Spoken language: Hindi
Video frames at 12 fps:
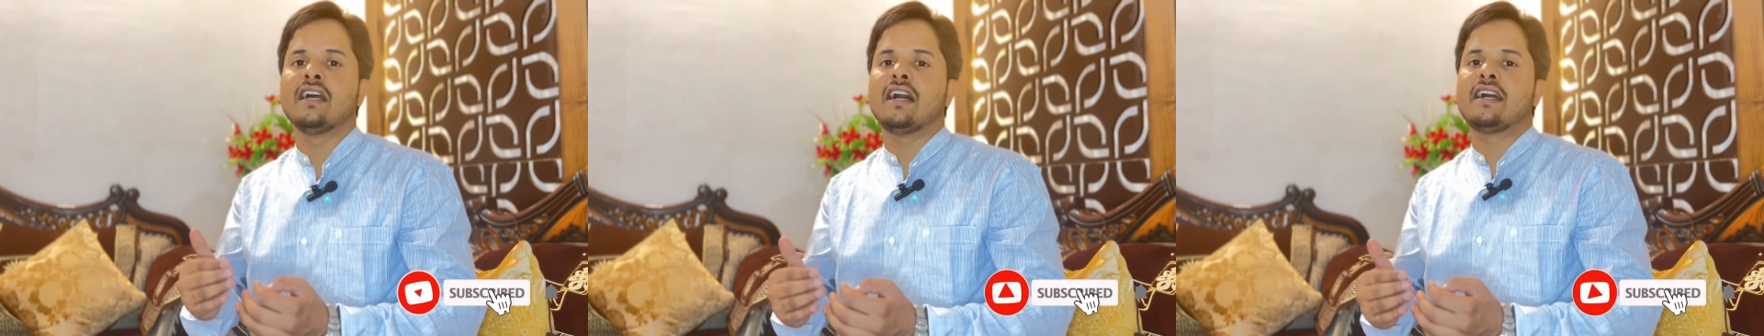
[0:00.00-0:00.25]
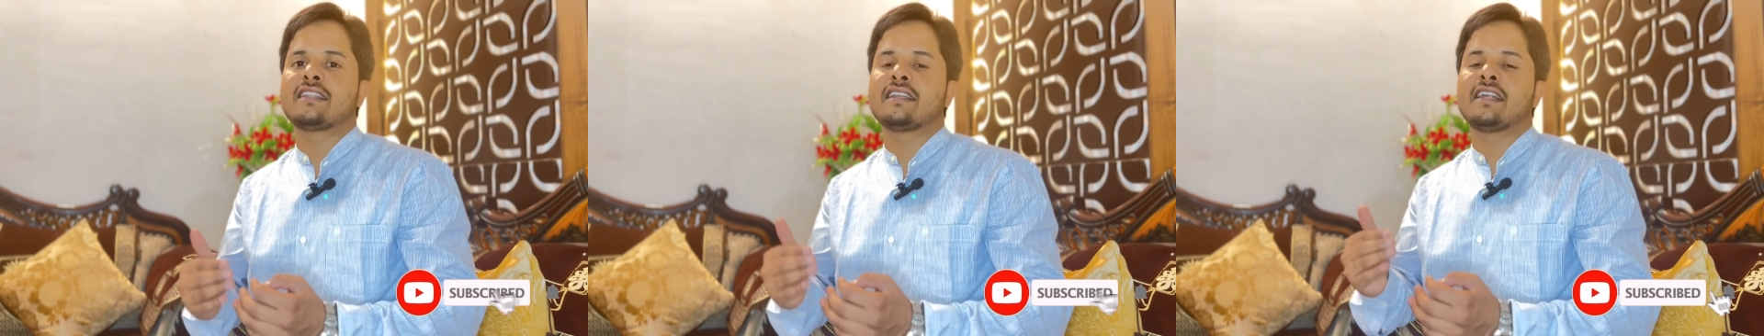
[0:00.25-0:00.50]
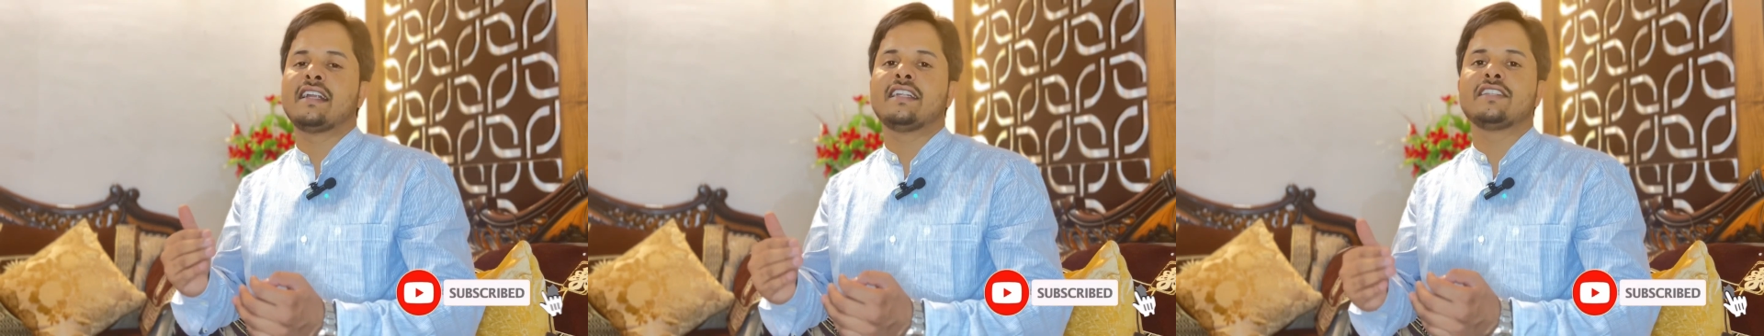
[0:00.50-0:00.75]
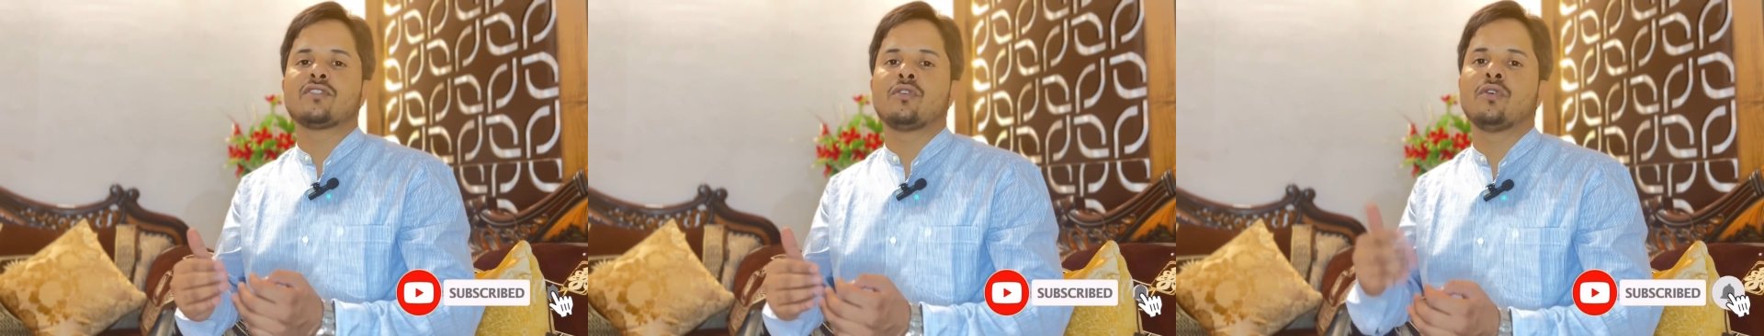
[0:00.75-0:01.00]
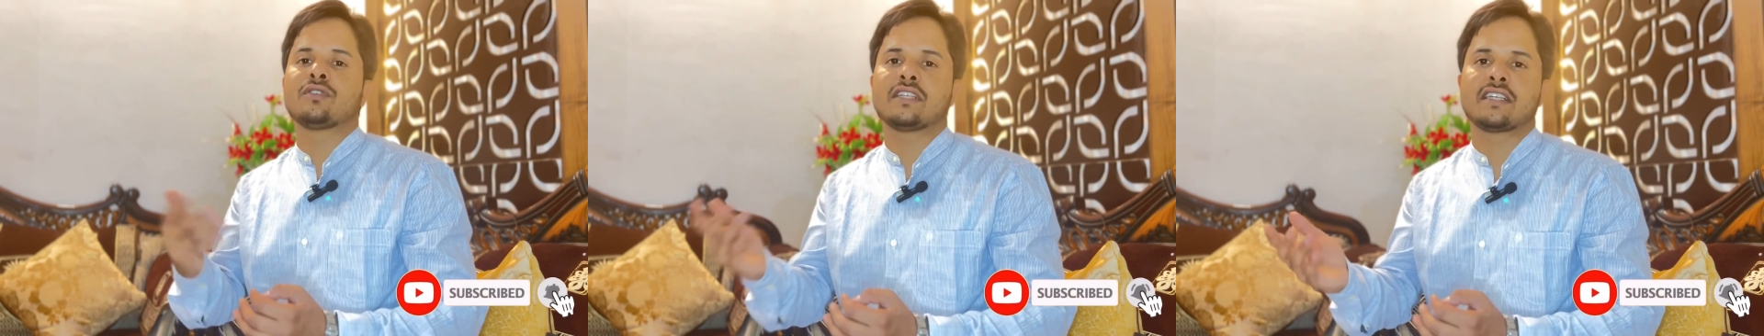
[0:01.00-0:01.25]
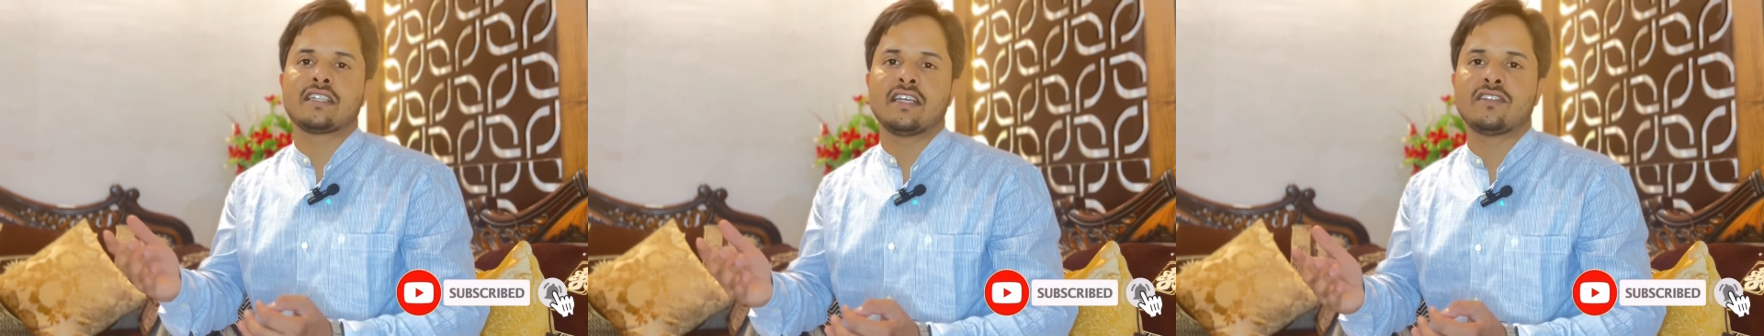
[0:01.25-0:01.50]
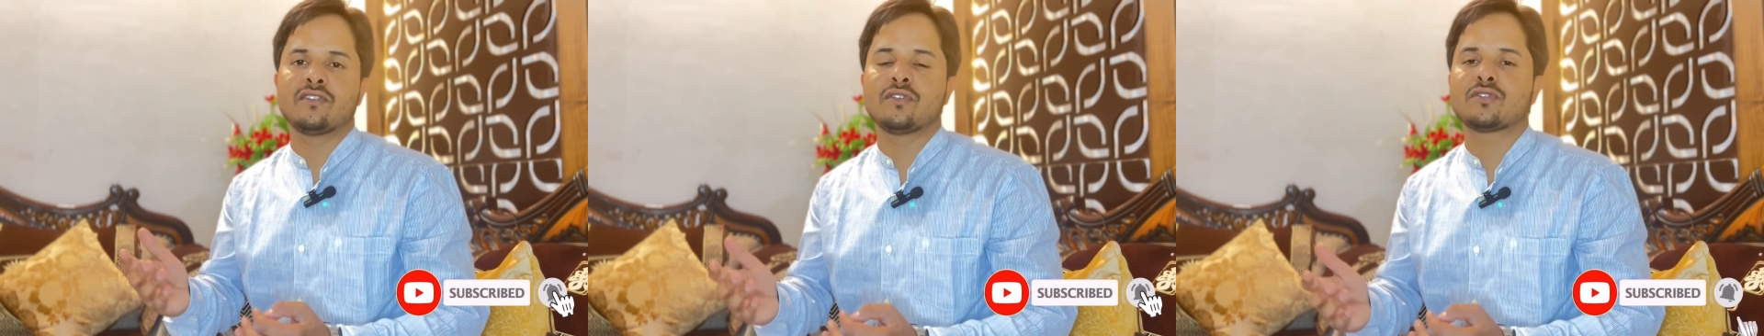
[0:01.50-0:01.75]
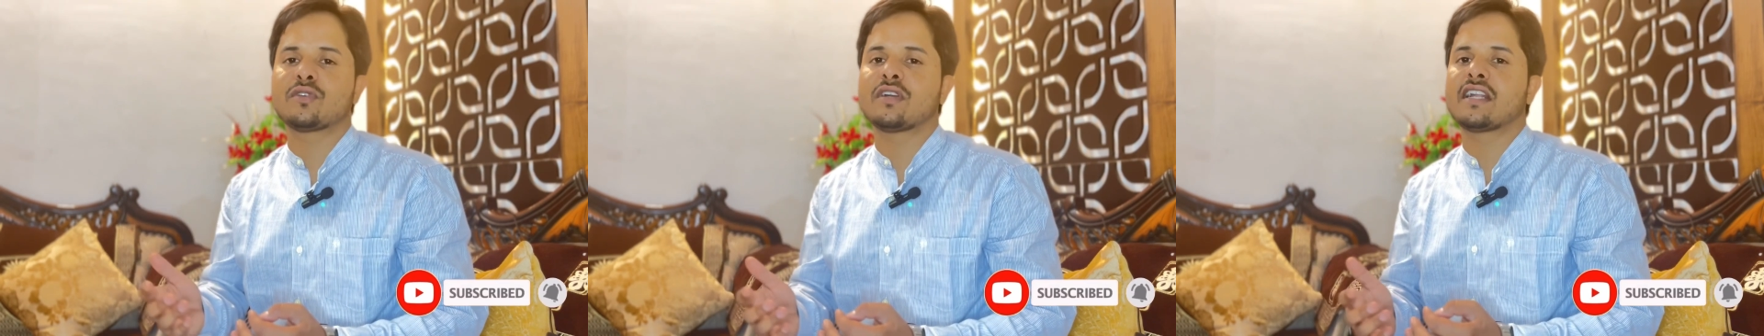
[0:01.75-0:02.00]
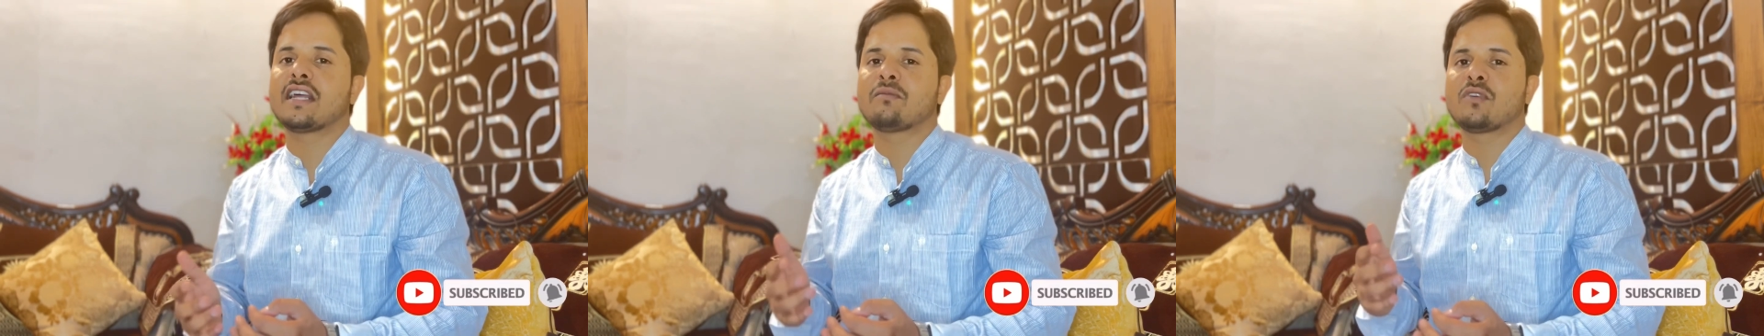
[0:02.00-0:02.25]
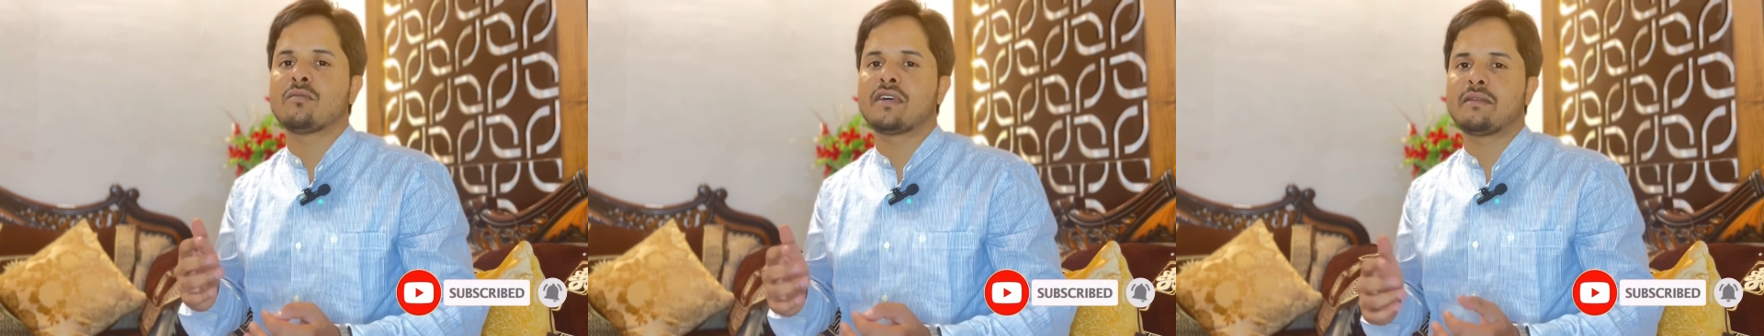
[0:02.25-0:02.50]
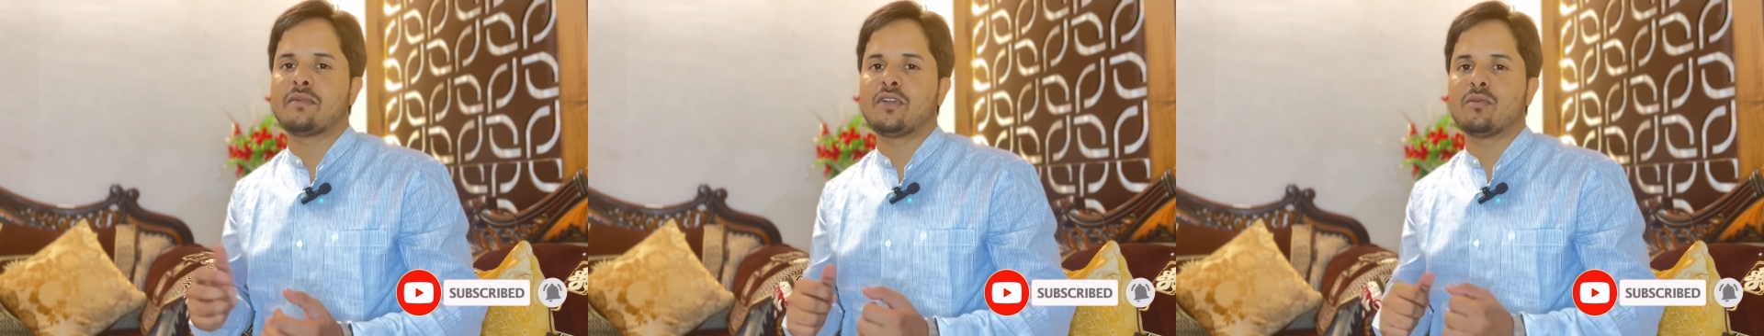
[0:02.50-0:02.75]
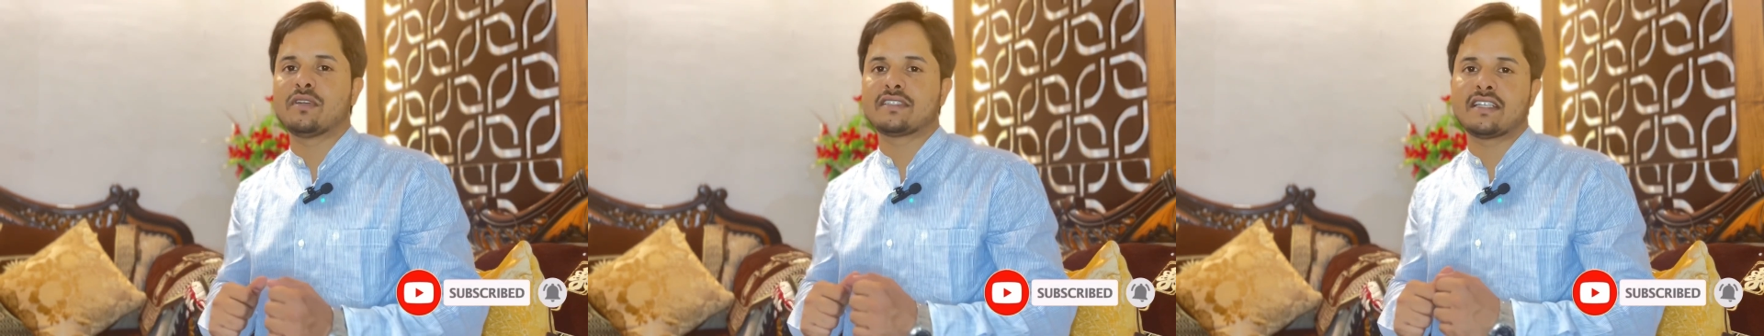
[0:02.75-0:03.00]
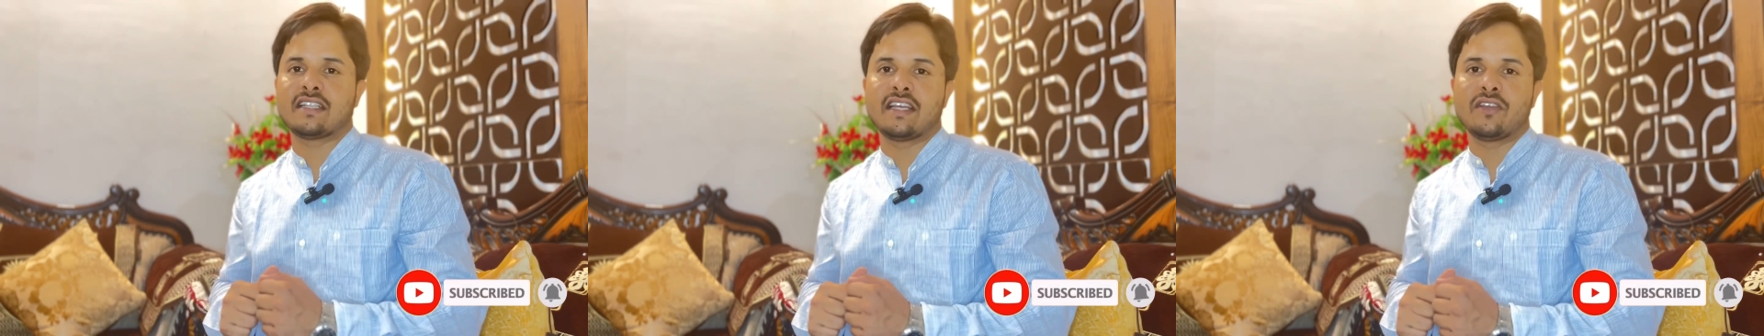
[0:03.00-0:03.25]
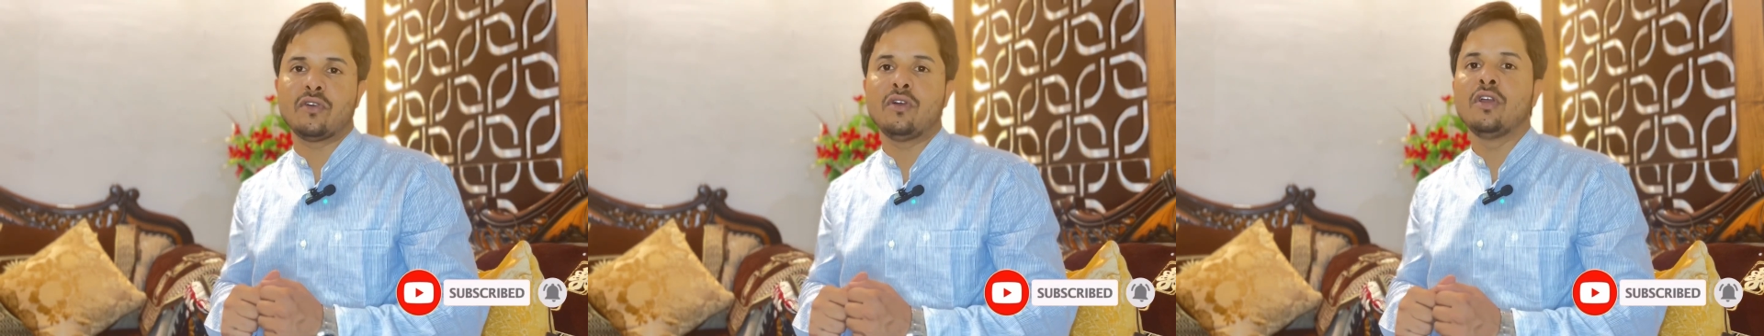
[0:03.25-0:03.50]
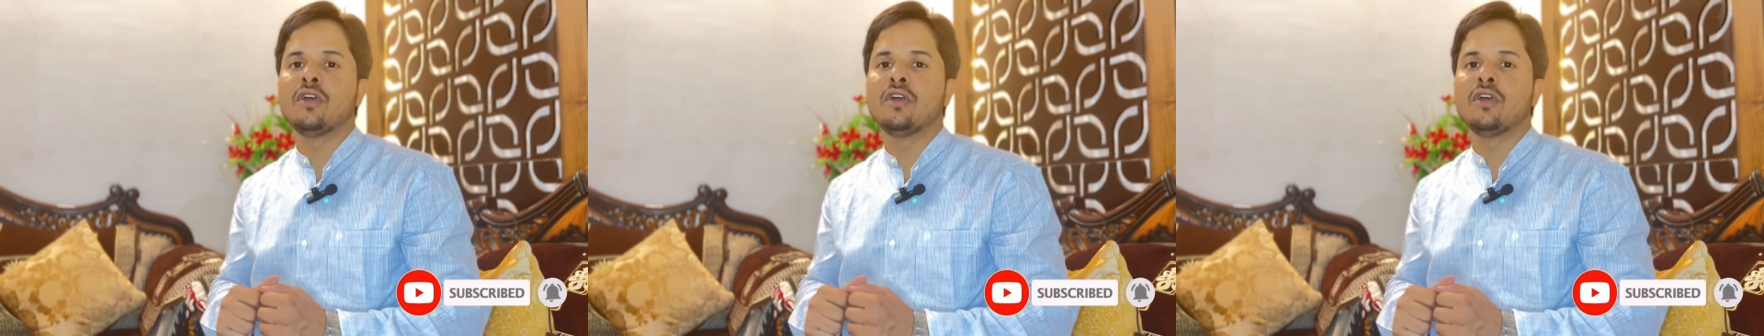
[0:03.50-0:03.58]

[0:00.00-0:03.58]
आर्थराइटिस हो सकता है तो दोस्तों अगर आपको हमारी वीडियो पसंद आई हो